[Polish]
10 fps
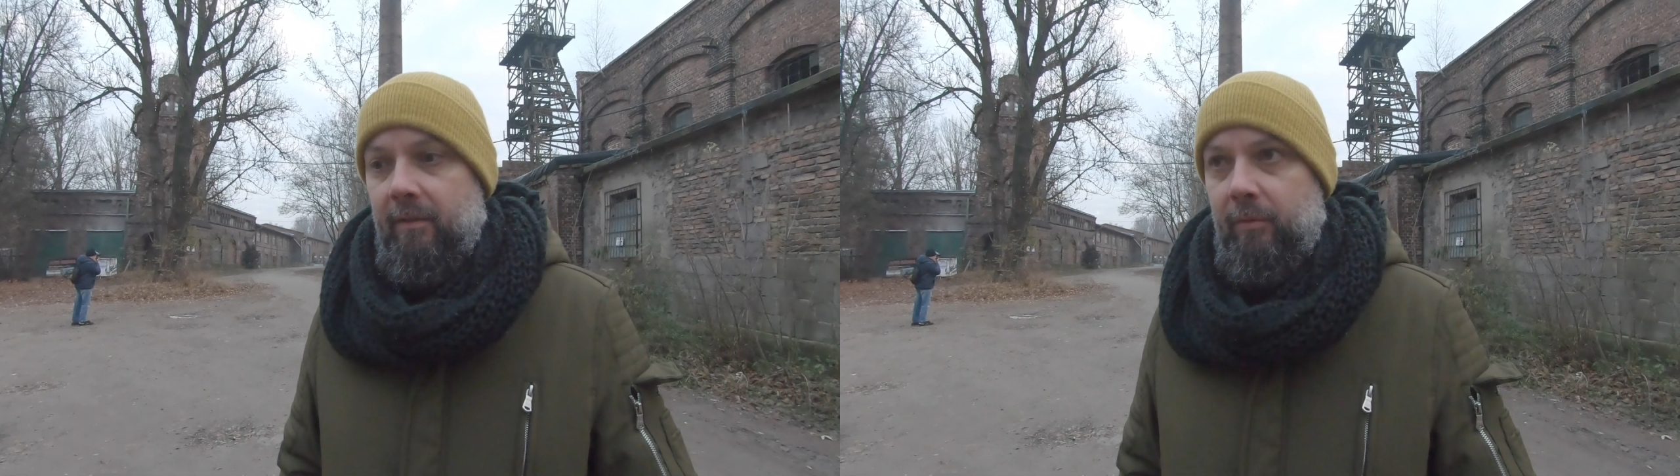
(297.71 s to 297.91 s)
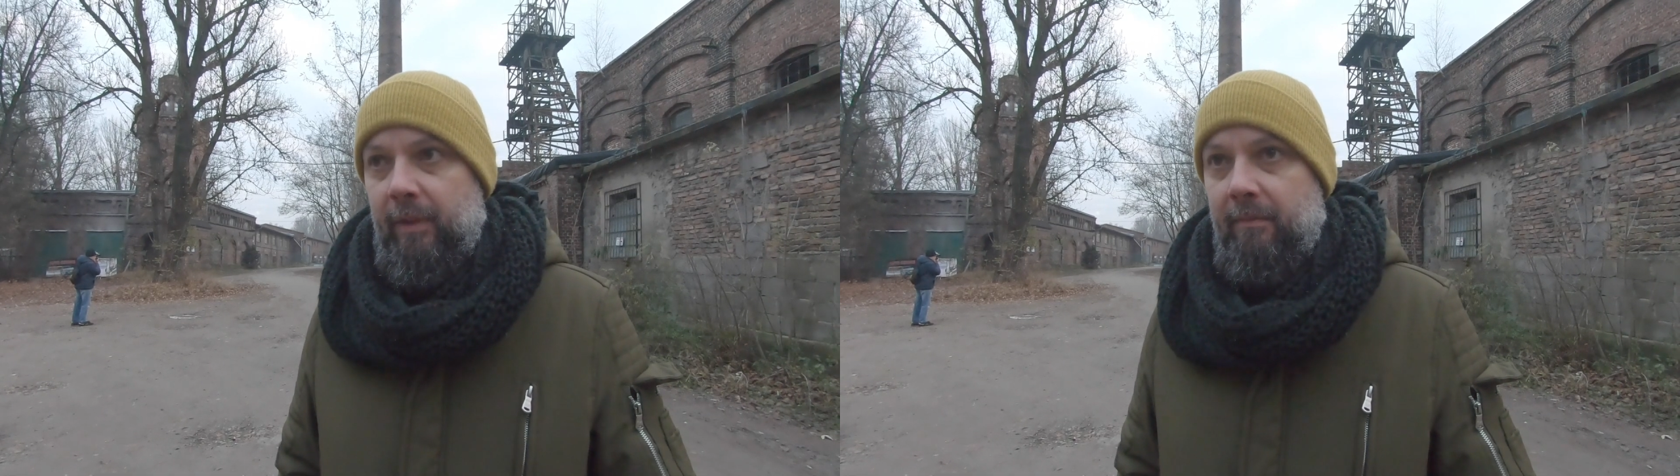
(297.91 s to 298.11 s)

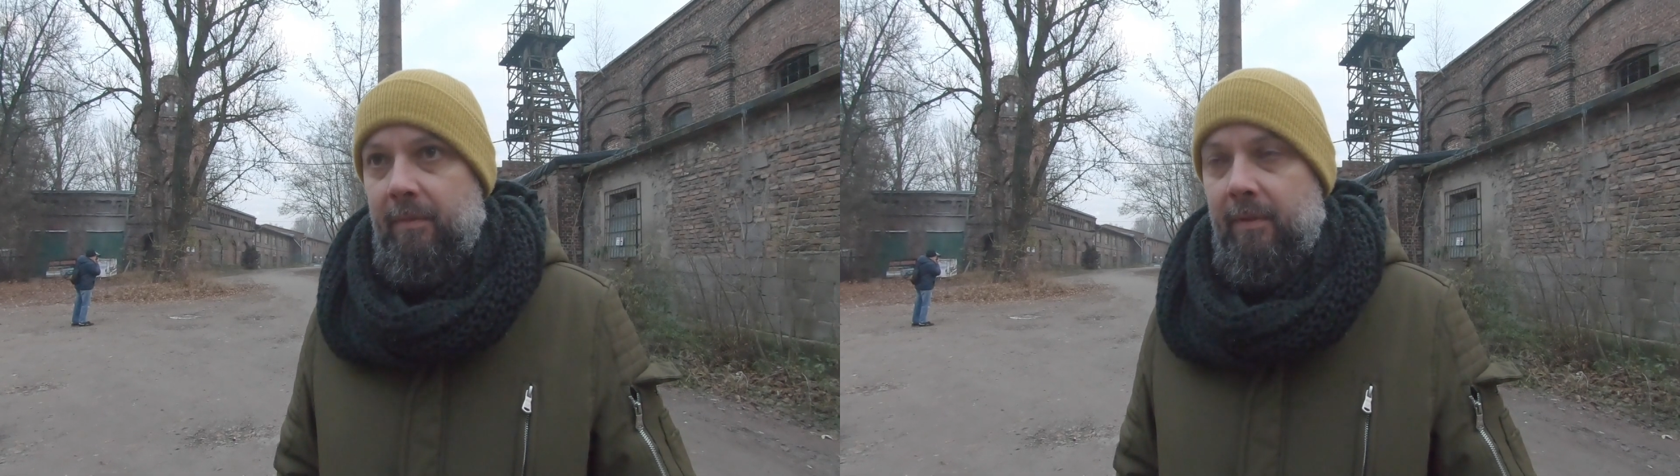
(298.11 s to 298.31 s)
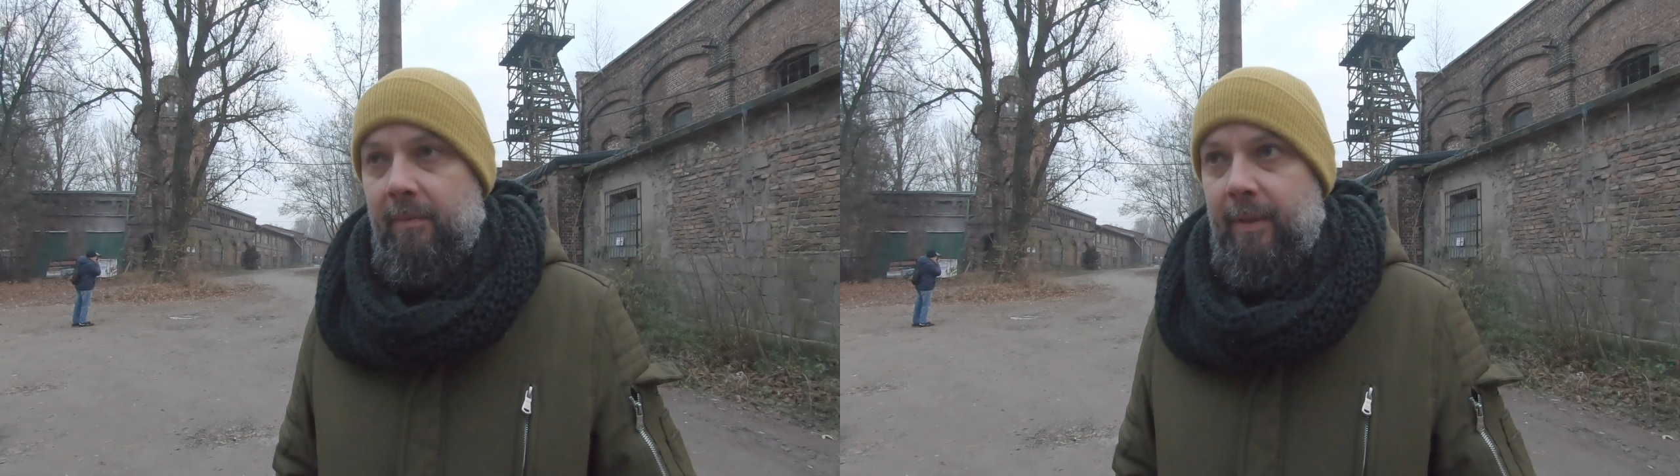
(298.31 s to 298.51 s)
e, tutaj
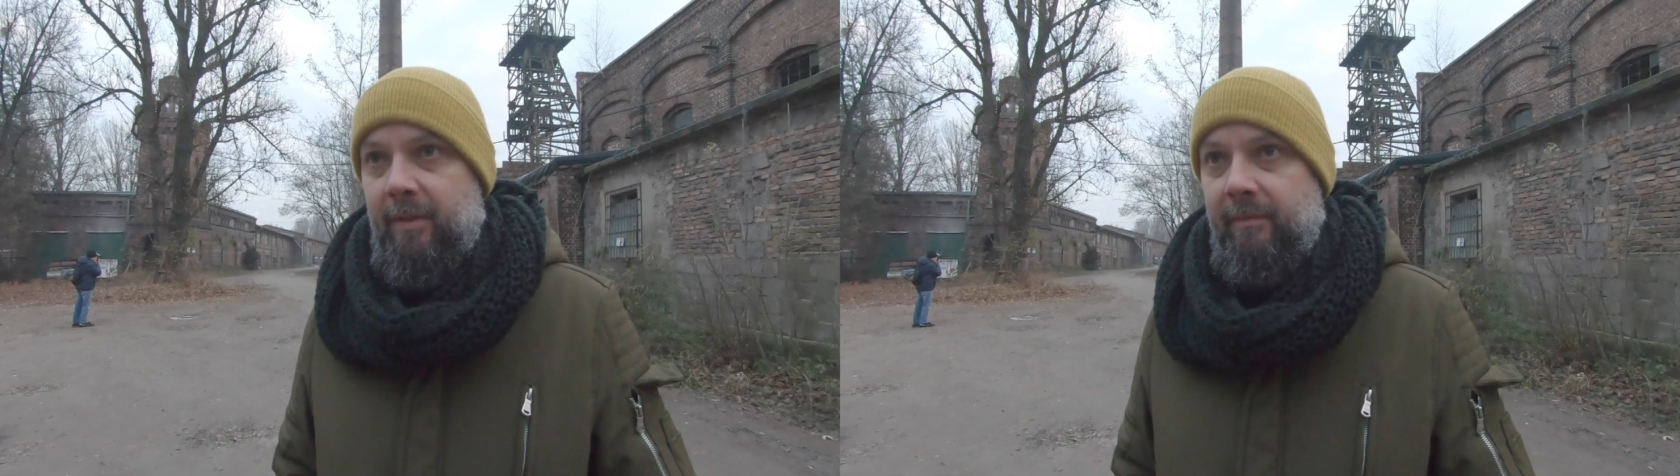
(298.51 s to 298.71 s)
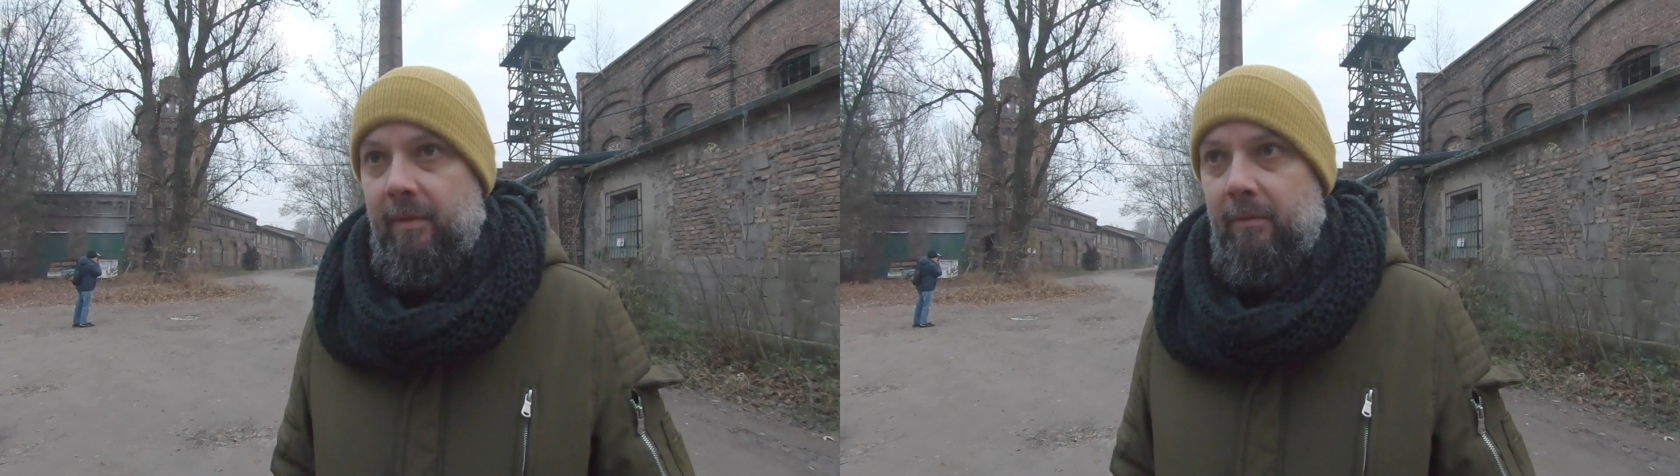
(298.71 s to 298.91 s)

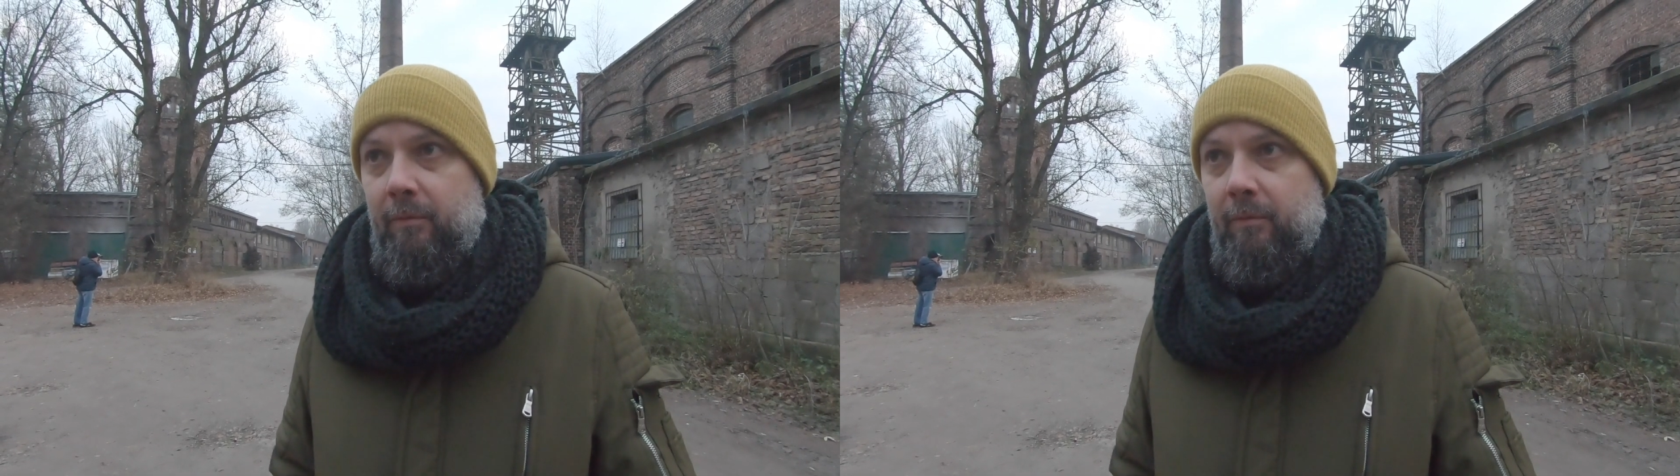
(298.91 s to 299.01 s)
pracowało.